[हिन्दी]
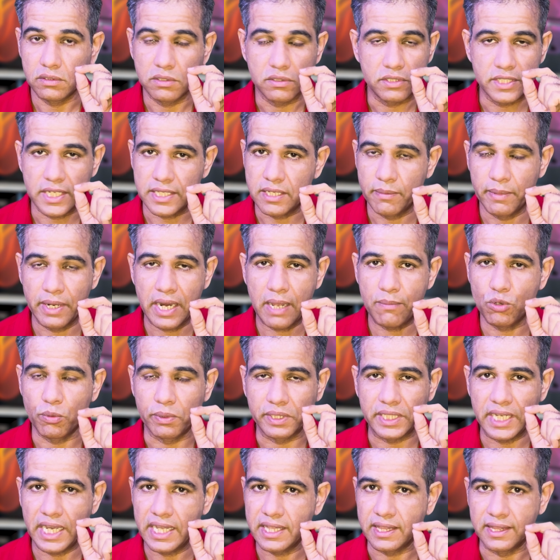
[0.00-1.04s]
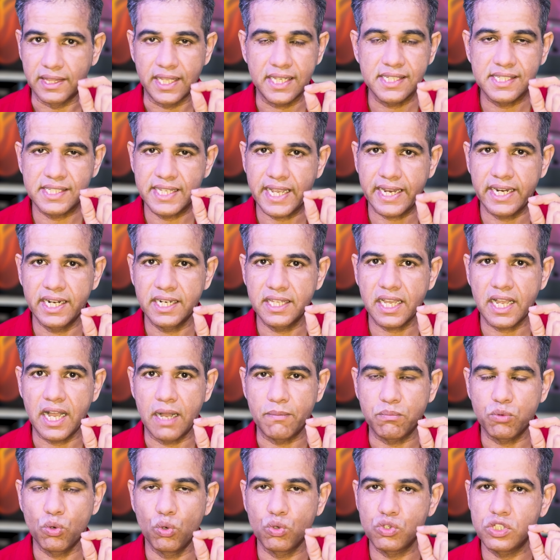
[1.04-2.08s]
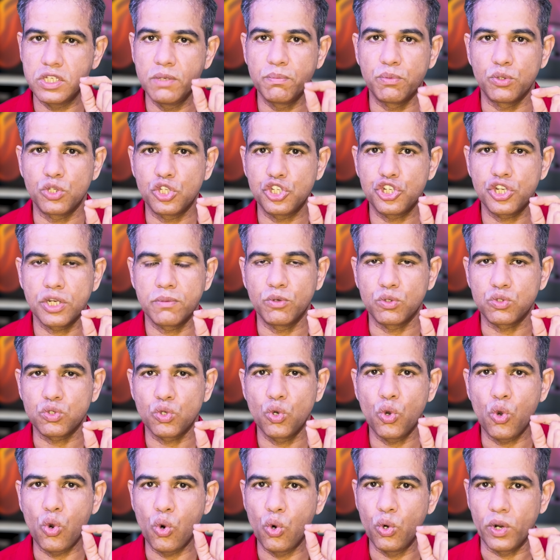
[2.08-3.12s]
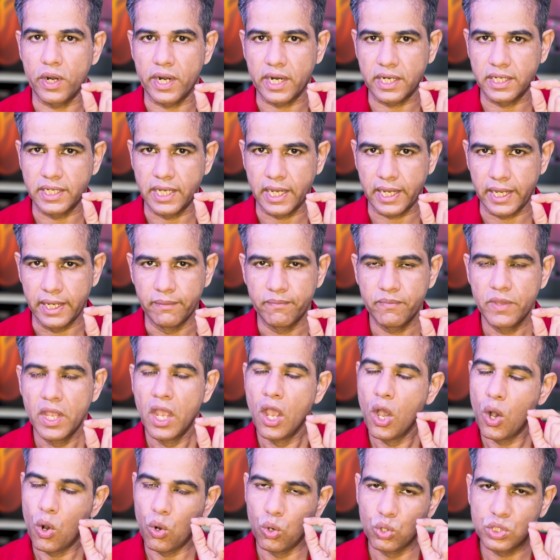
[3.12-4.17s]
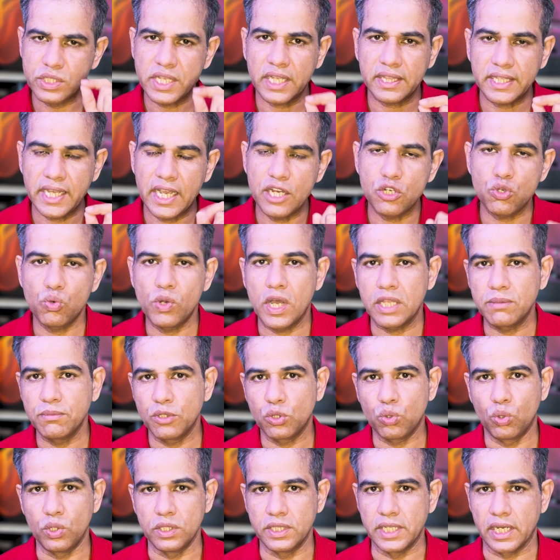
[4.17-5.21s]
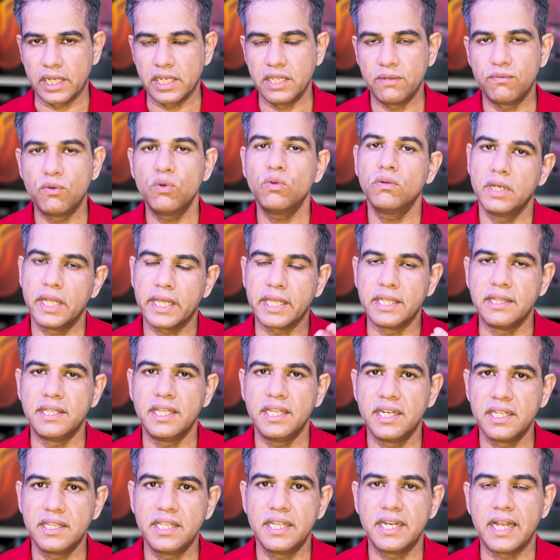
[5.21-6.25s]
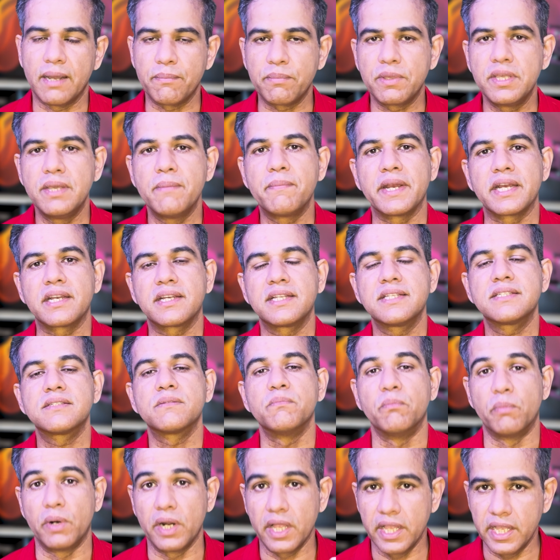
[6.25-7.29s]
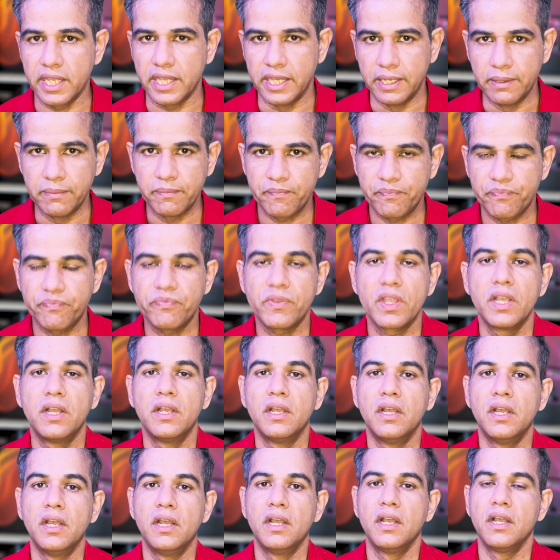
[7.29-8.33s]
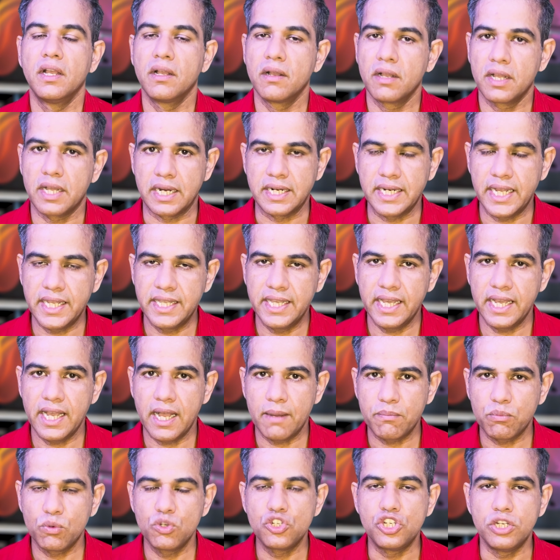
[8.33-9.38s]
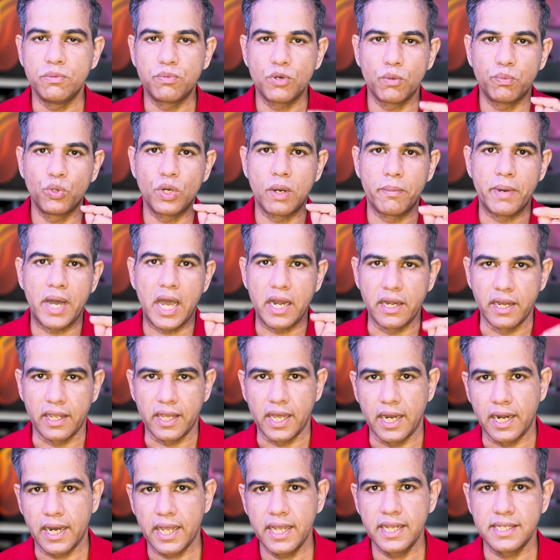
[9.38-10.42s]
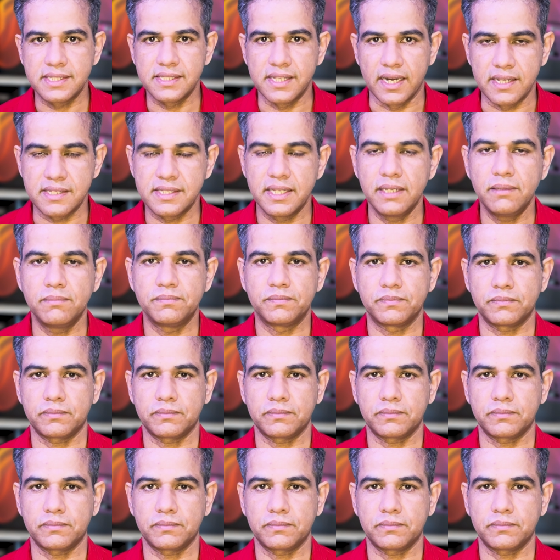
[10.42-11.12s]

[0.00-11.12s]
जैसा मैंने आपको बताया दस सेकंड तक आपको उसी पोजीशन में उसको होल्ड रखना है हो सकता है शुरुआत में थोड़ी तकलीफ हो लेकिन धीरे धीरे आपकी ये प्रैक्टिस बढ़ेगी करना यह है आपको जीप को पूरा बाहर निकालना है इस तरह से